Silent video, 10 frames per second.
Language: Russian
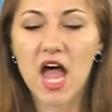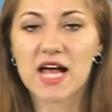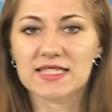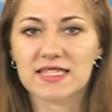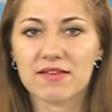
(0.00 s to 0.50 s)

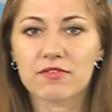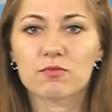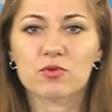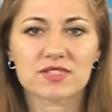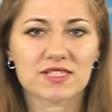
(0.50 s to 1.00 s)
оставив
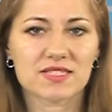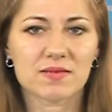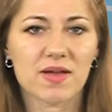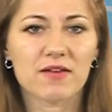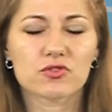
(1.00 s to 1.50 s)
после
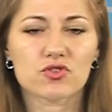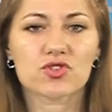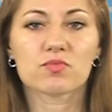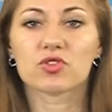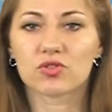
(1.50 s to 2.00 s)
себя все
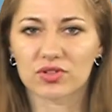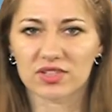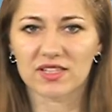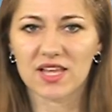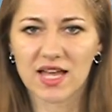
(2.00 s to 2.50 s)
же
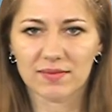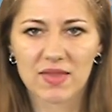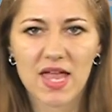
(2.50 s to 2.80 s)
минорный лад.